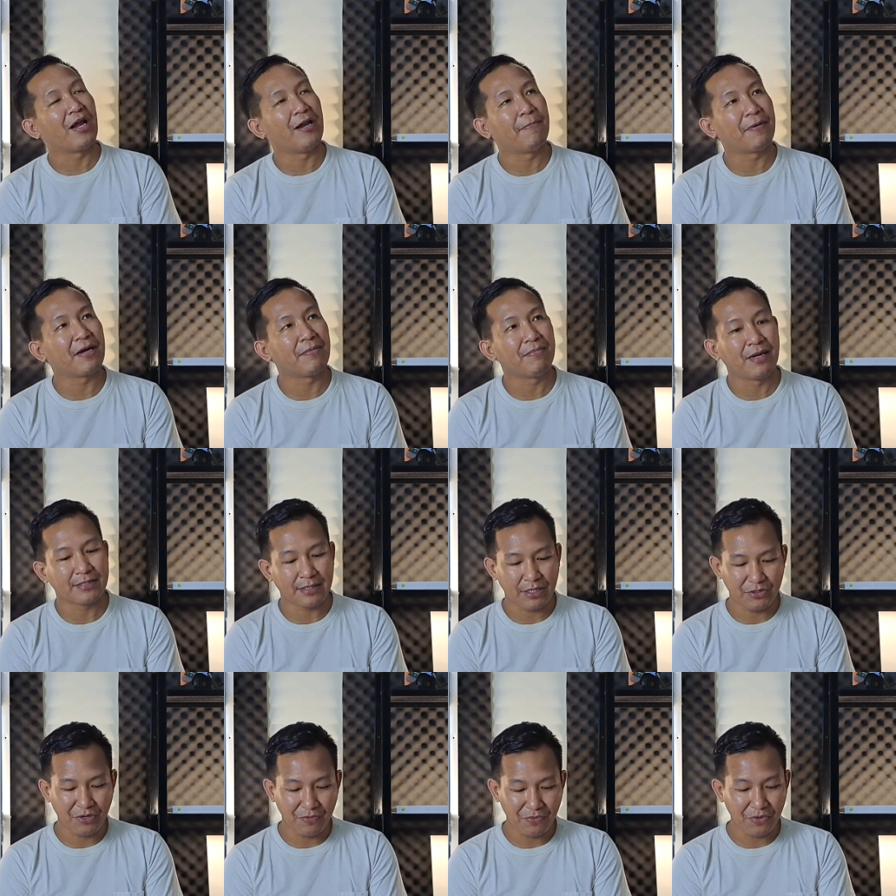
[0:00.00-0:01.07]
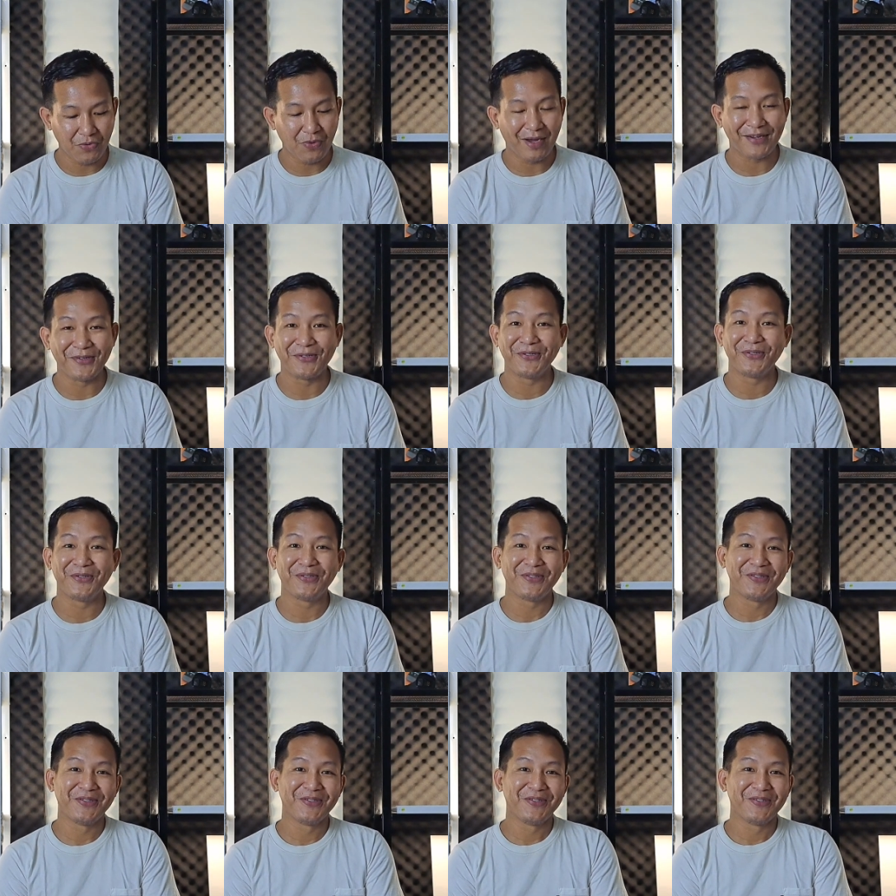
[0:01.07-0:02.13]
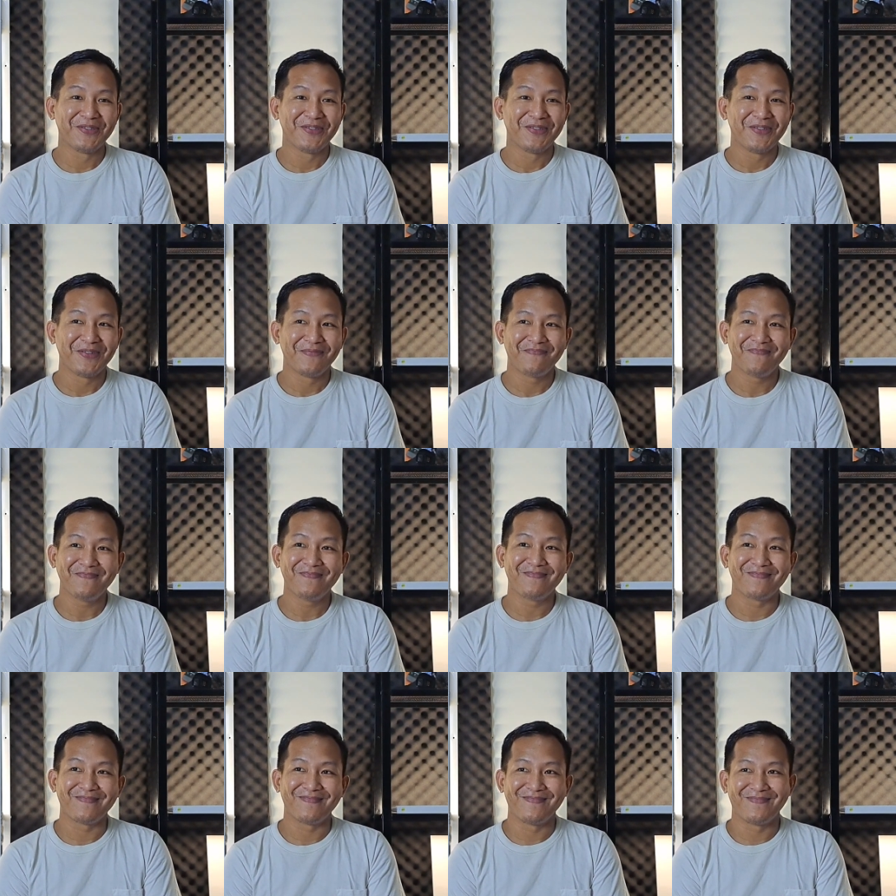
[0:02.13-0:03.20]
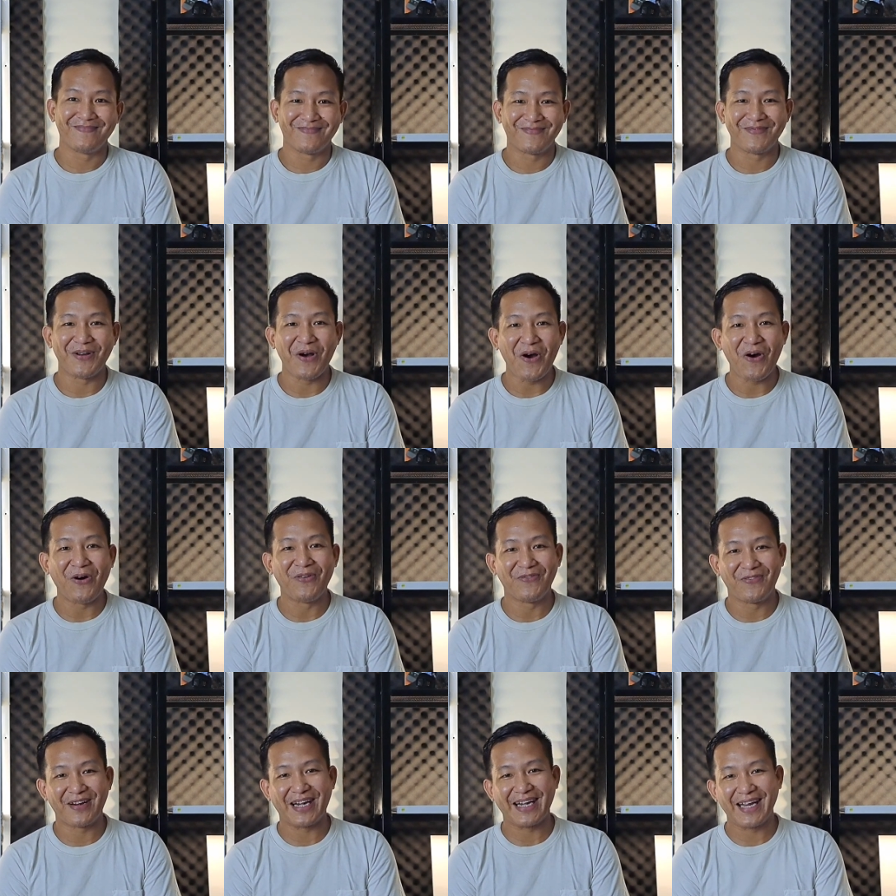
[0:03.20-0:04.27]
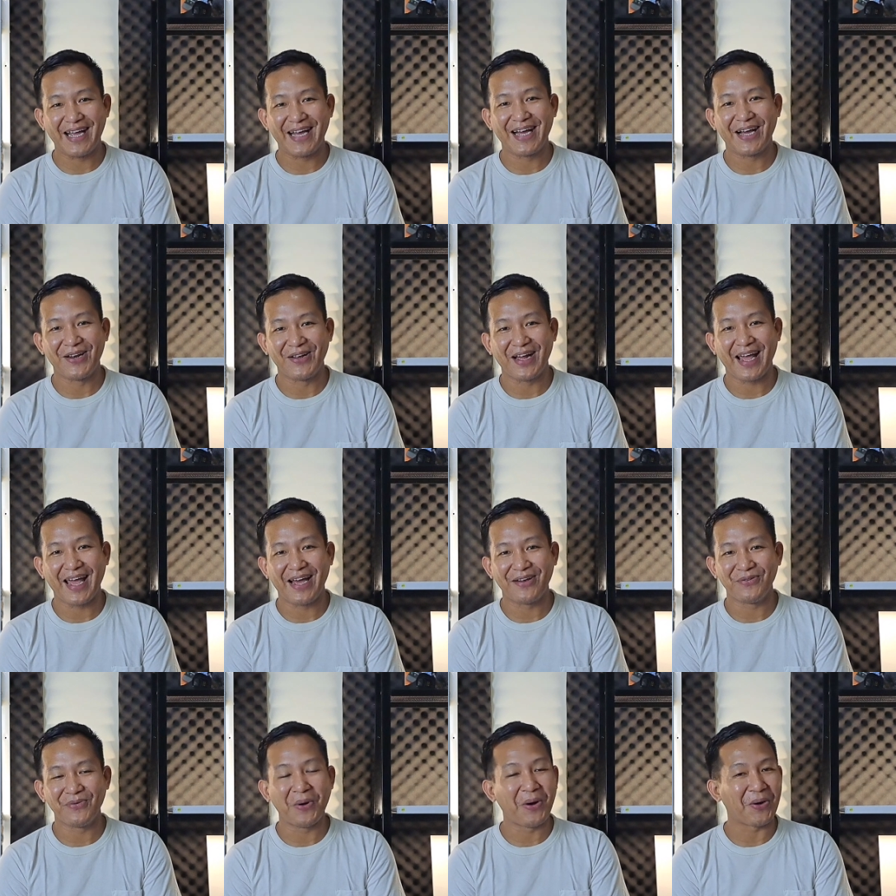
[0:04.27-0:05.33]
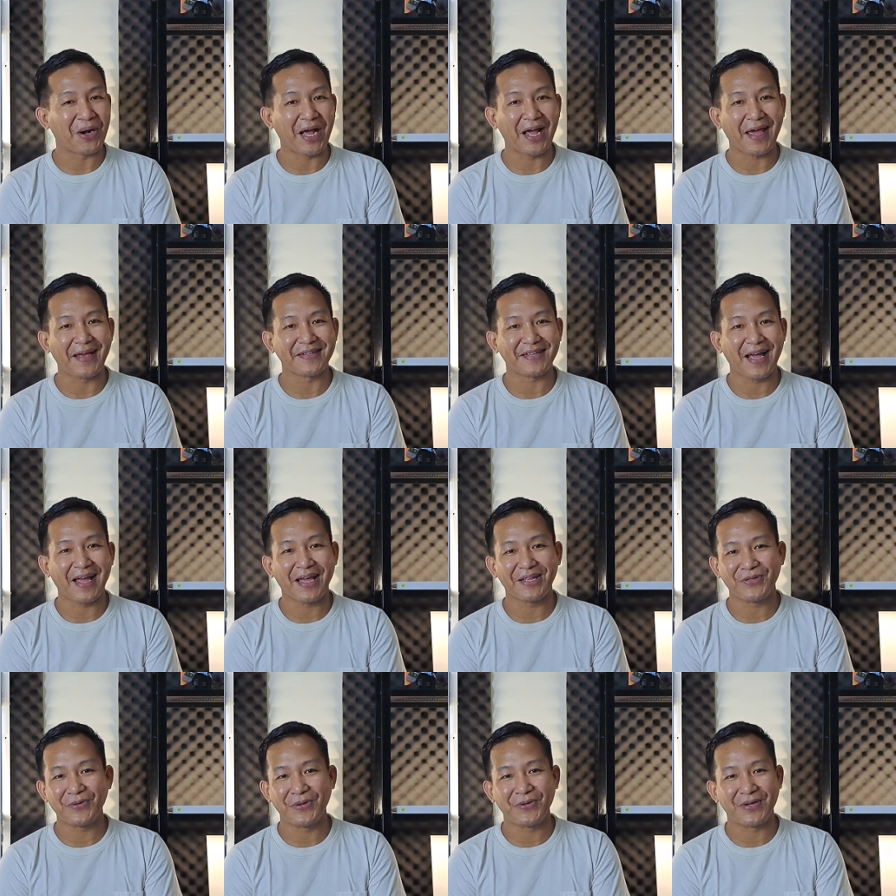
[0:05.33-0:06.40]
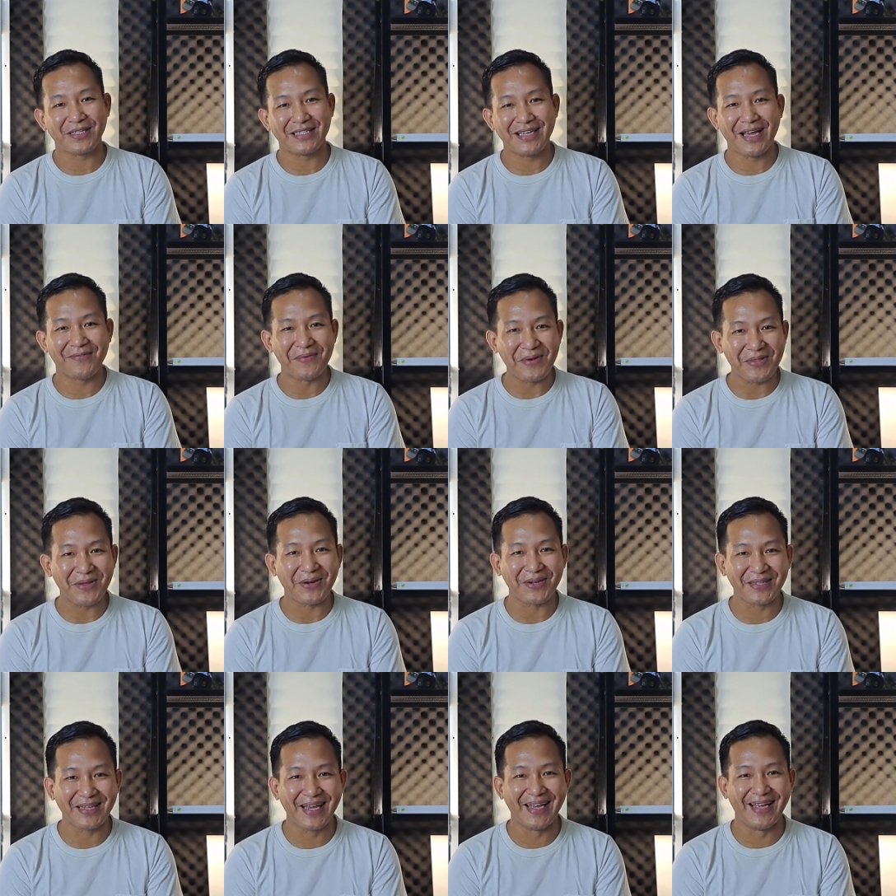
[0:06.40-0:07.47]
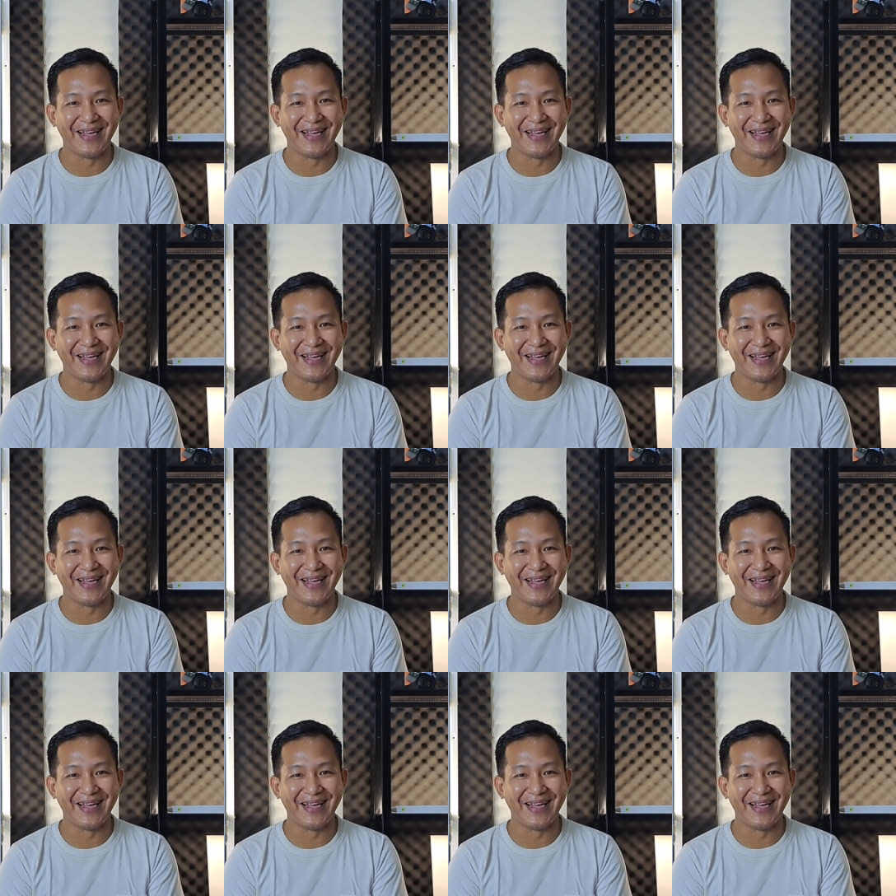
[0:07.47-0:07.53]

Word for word: kali 8 16 160. Waduh. Hmm, over ya kalau kayak dua orang kayak saya tuh aduh kesian motornya.